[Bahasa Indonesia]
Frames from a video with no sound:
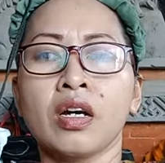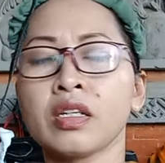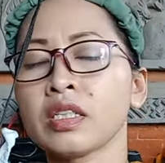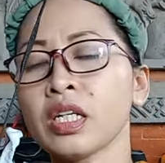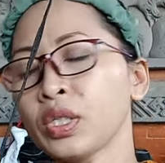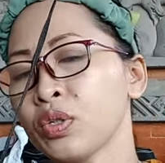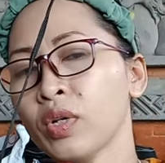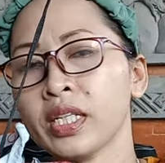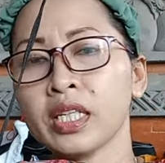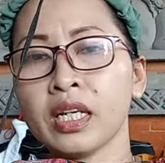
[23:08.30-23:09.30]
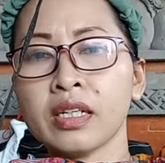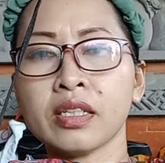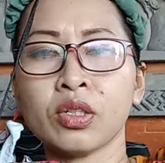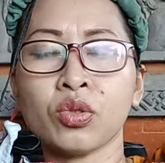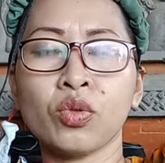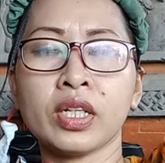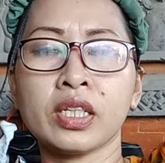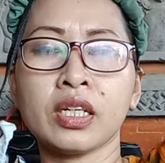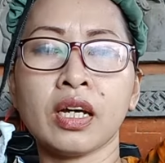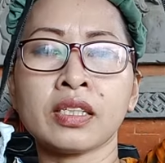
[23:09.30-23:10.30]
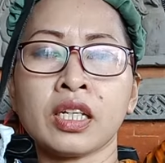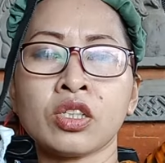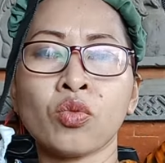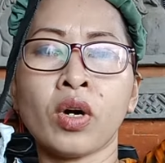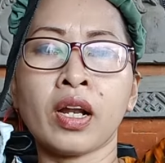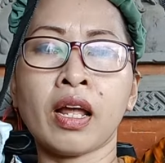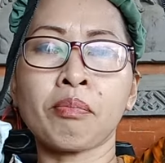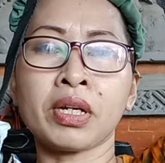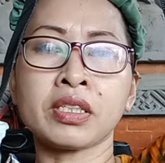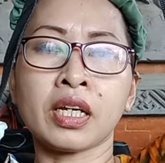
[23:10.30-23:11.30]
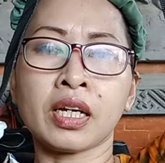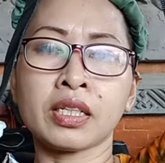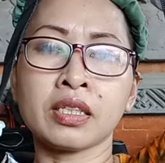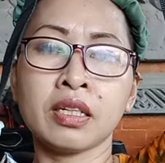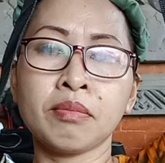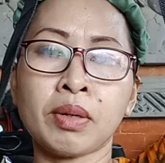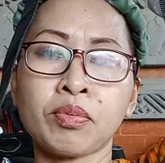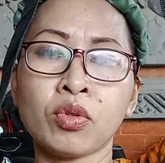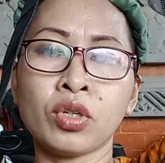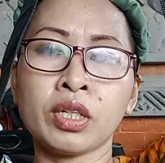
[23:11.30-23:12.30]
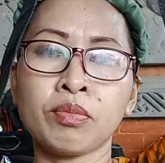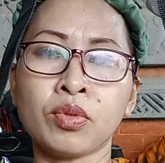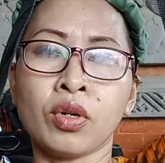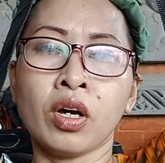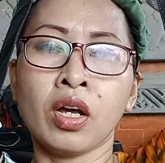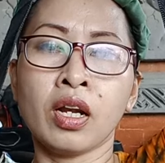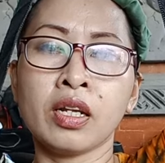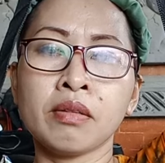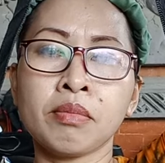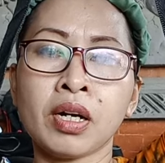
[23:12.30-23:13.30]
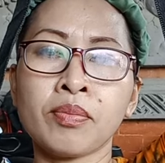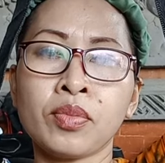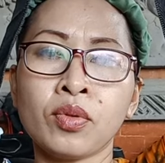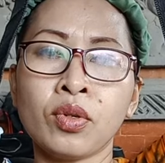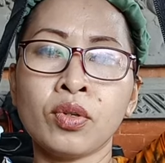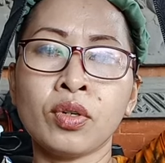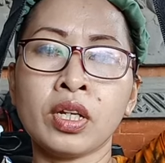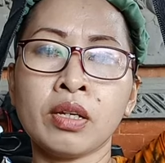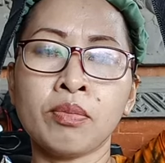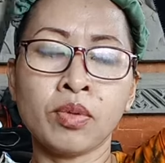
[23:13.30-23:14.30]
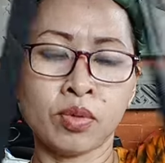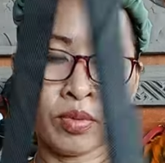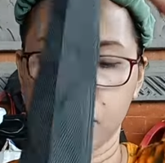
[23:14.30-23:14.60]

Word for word: 123 123 size 28 saya kasih 50 ribu 50 ribu